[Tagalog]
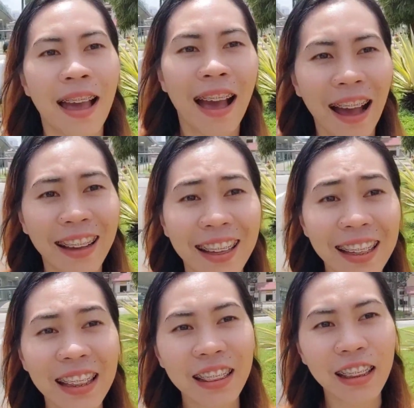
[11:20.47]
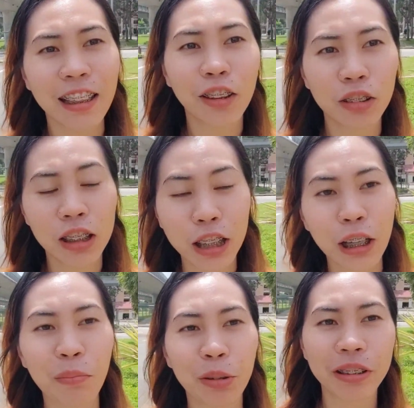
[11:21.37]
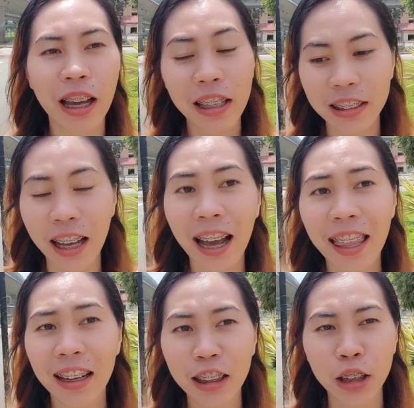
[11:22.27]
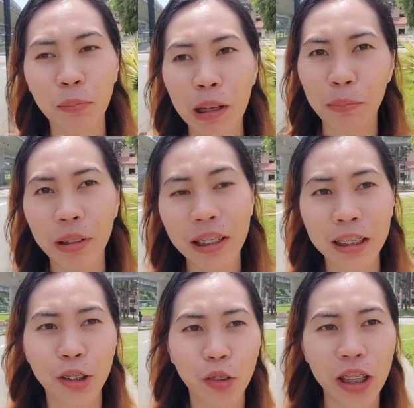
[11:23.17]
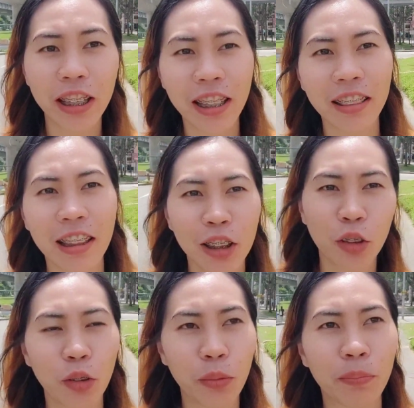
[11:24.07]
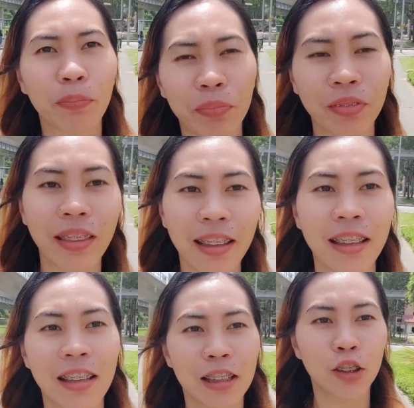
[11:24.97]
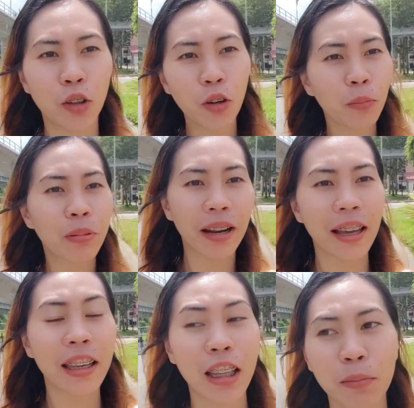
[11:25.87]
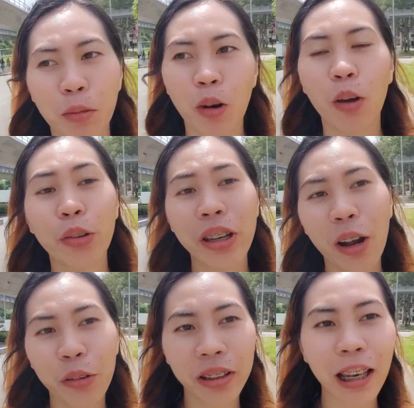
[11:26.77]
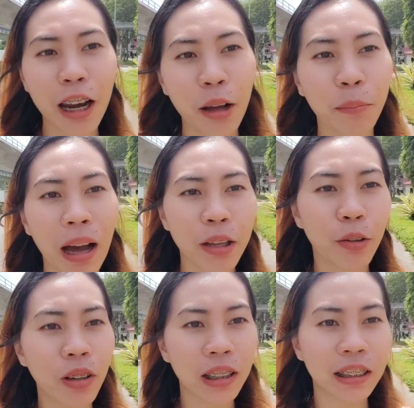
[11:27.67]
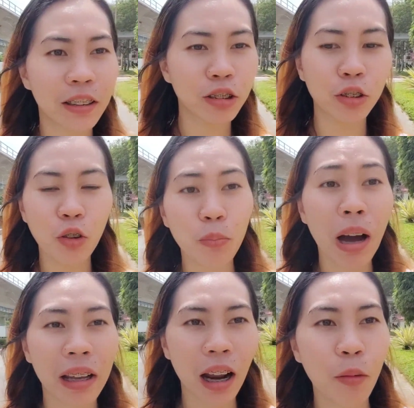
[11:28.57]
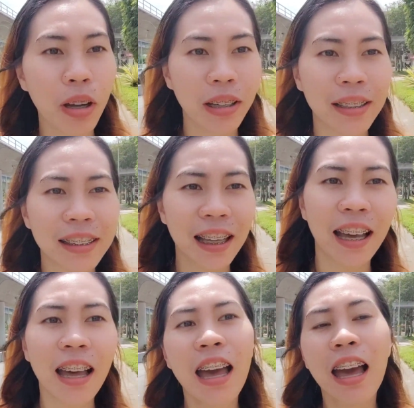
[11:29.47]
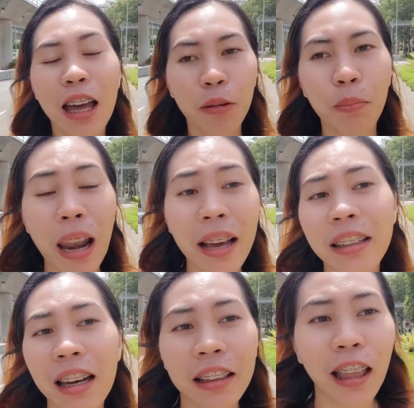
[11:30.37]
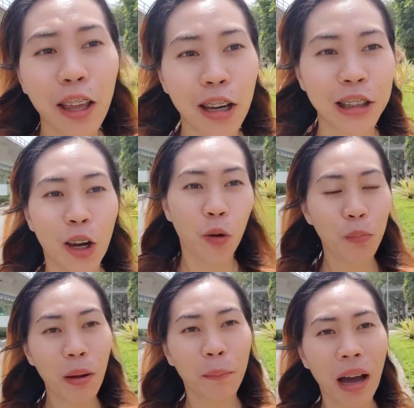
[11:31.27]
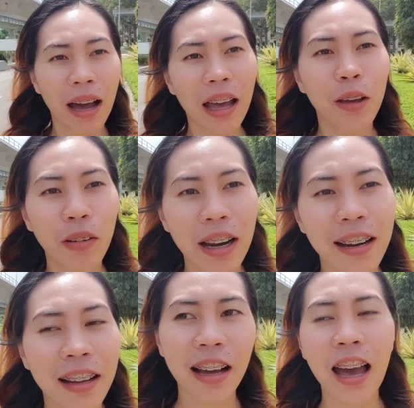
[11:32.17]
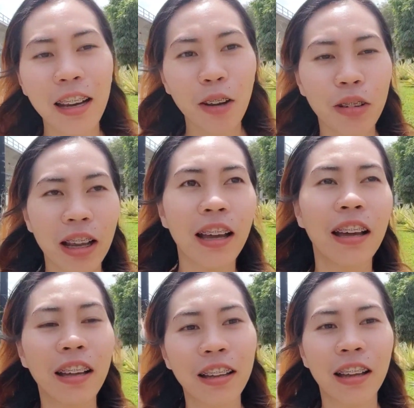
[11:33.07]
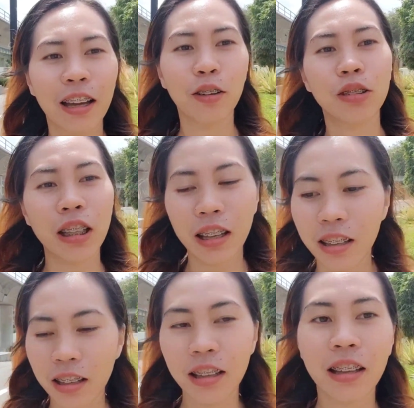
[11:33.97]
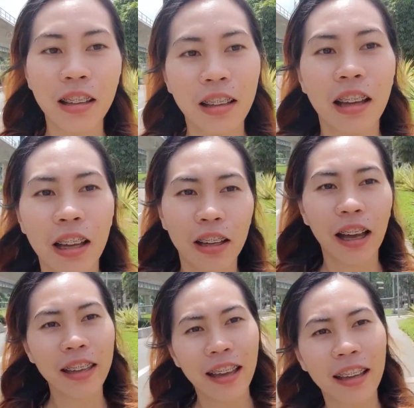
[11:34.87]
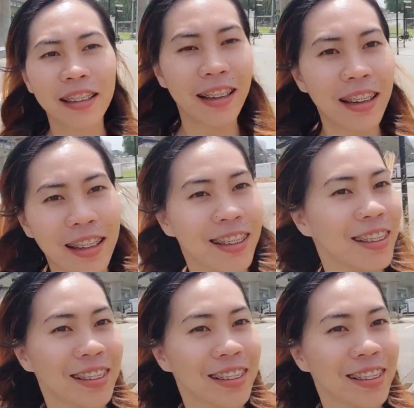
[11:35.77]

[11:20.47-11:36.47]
ang init din dito sa Singapore guys kagaya din sa Pilipinas yung init dito sobrang init pero ako din ako nagtira ng payong kasi gusto kong maarawan kasi nga palagi na lang tayo nasa loob ng bahay wala nang araw na ano sa kaya yan